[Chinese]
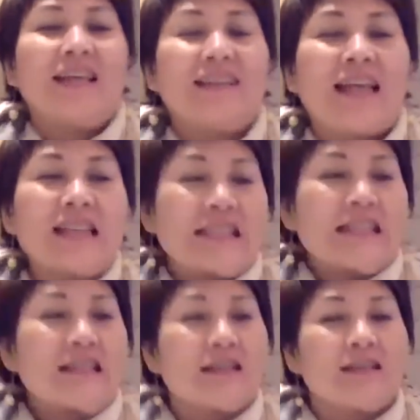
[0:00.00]
打起
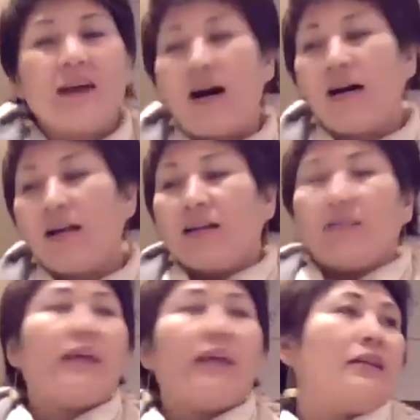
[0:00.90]
精神哈。
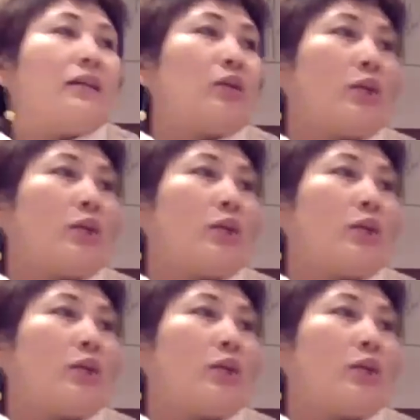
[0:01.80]
那个，